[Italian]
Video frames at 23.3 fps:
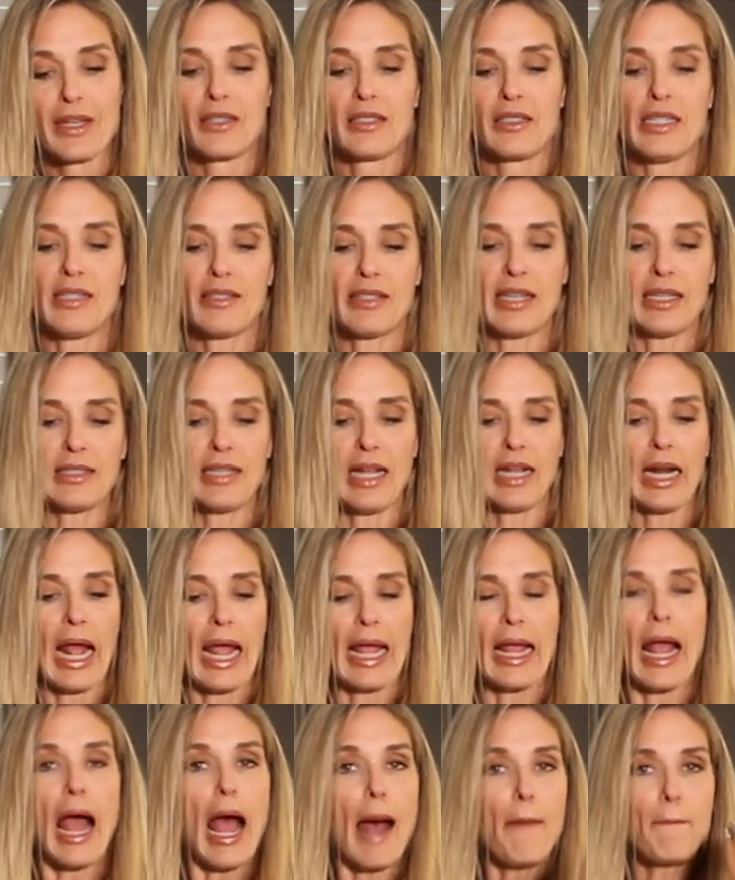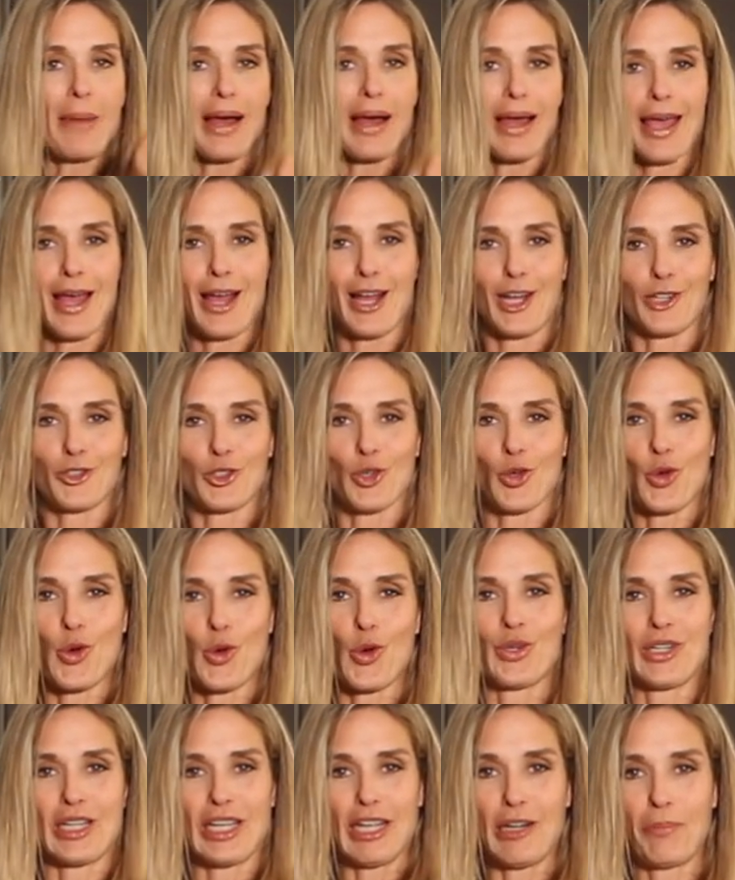ti sentirai appagato
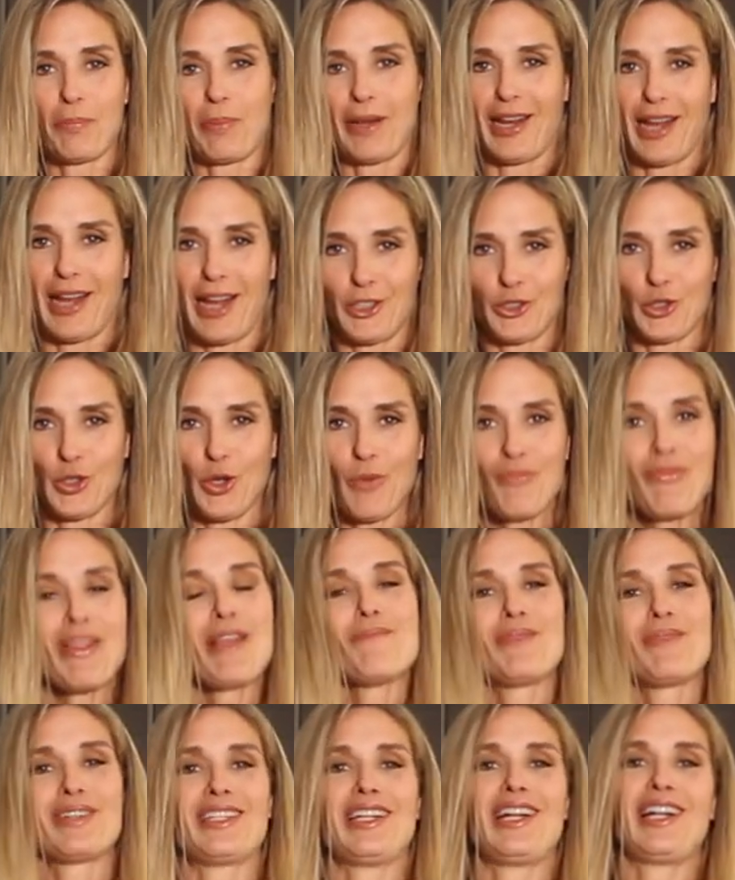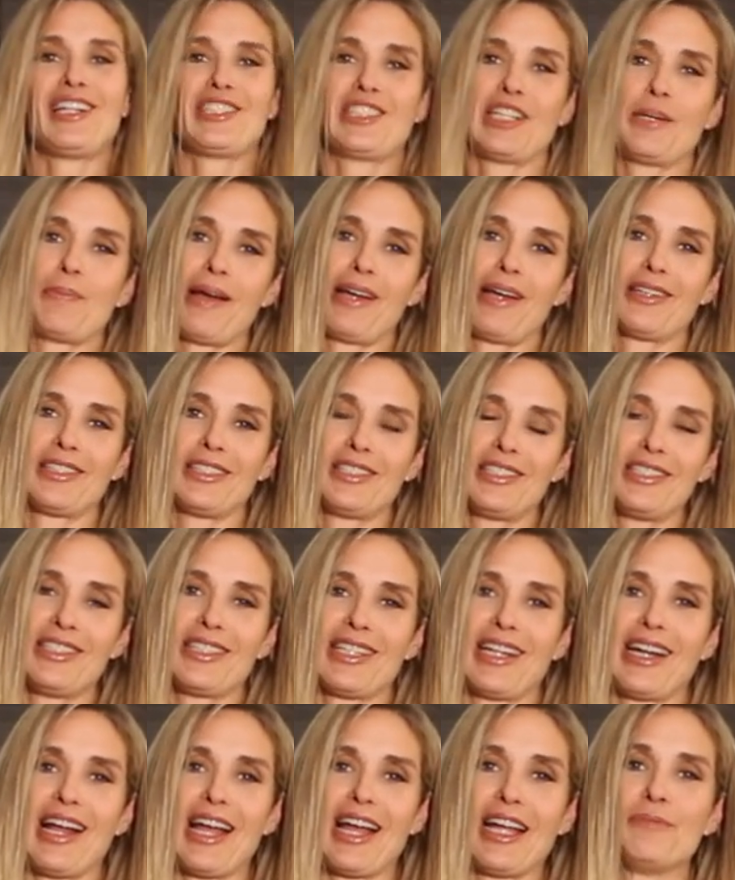con il palato, ma dall'altra parte ti
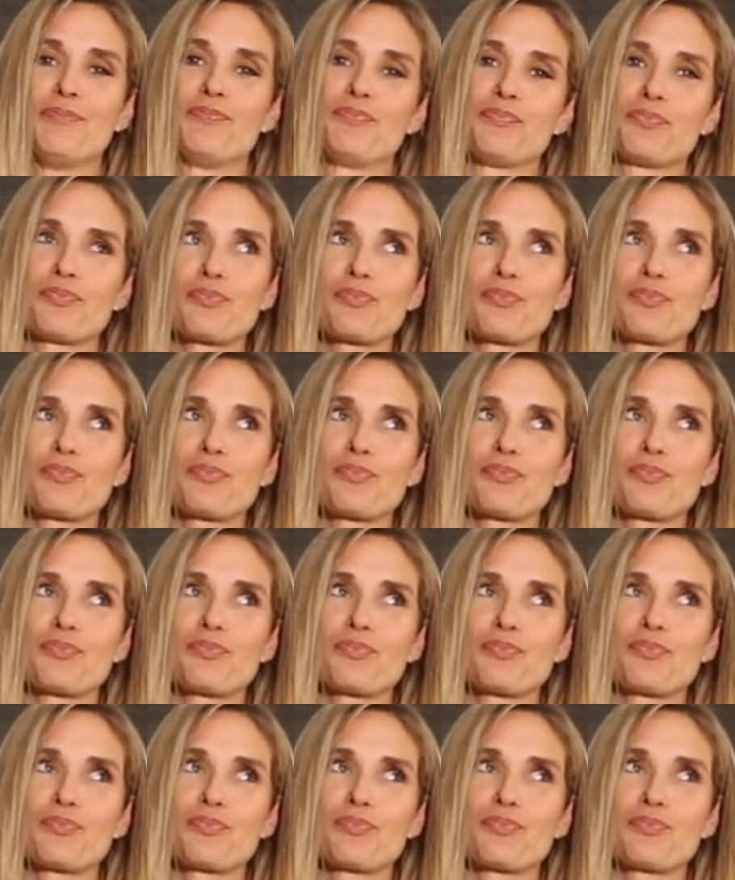sarai